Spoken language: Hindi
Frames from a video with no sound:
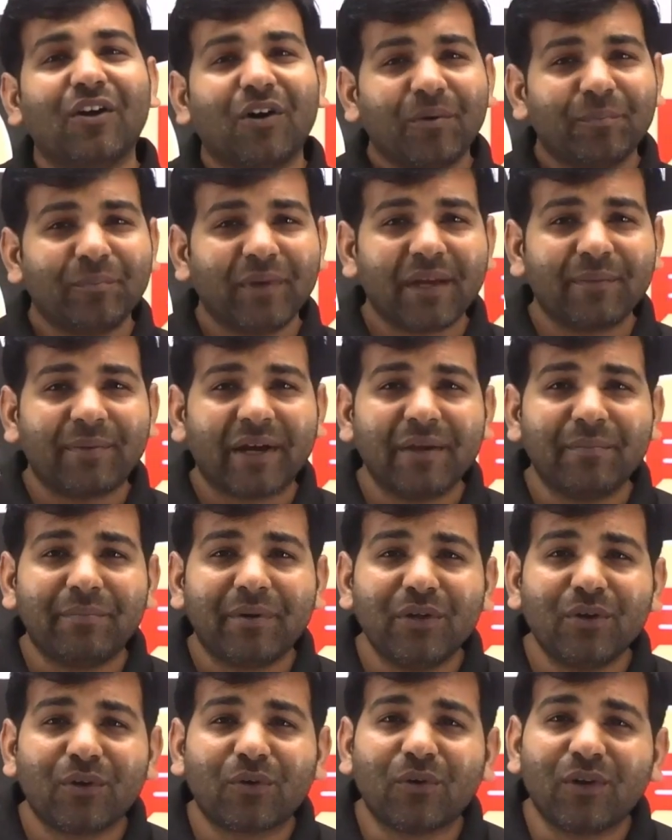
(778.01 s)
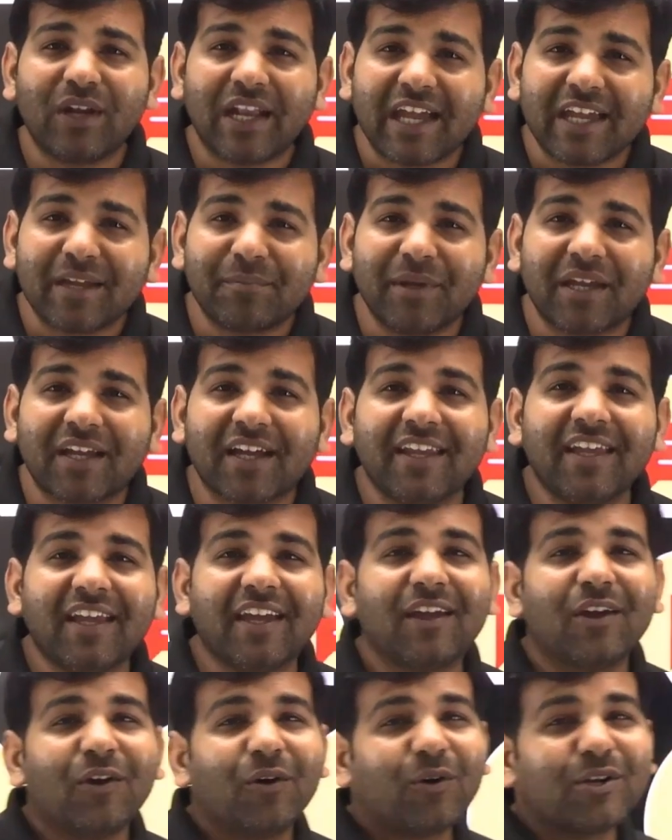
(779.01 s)
मेरे भाई वीडियो को लाइक भी करिए
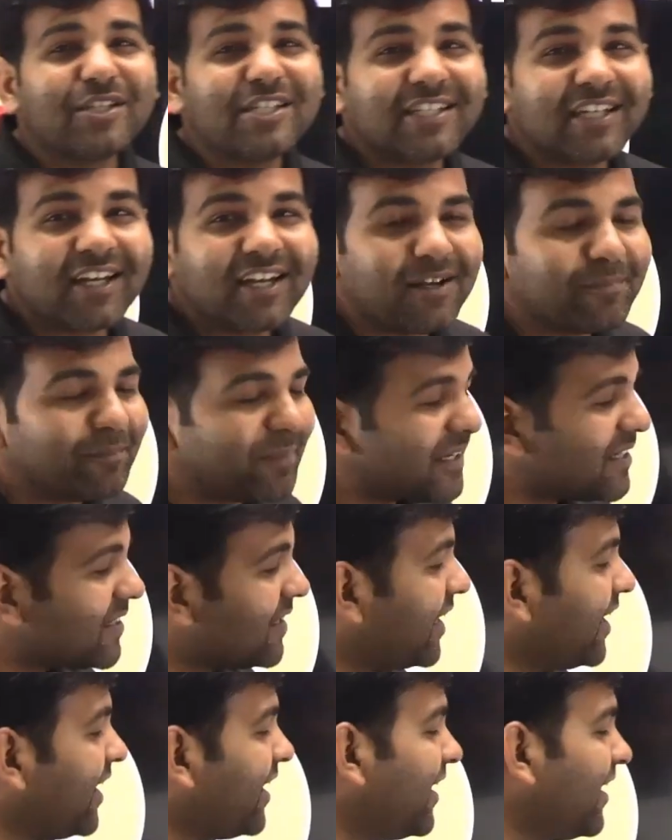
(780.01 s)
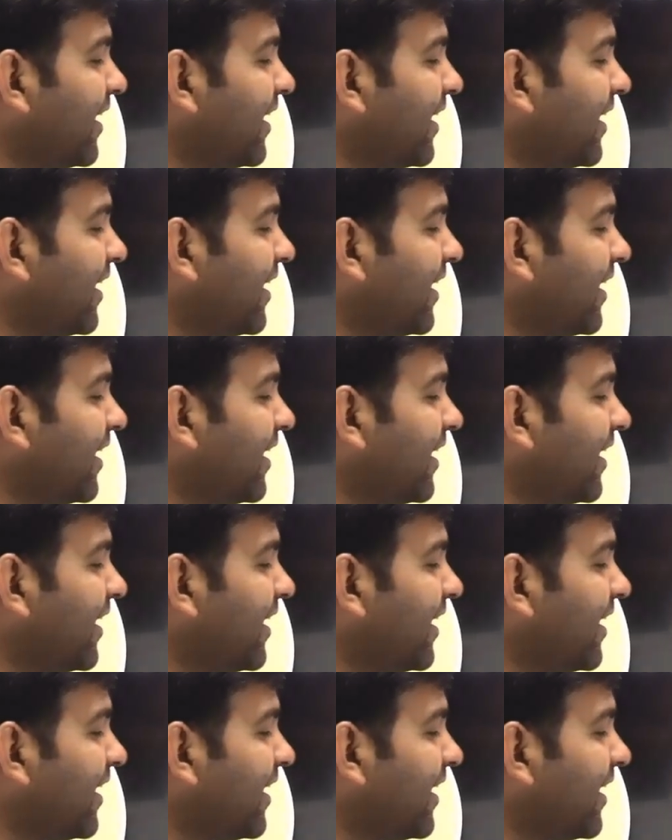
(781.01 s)
और चैनल पर नए हैं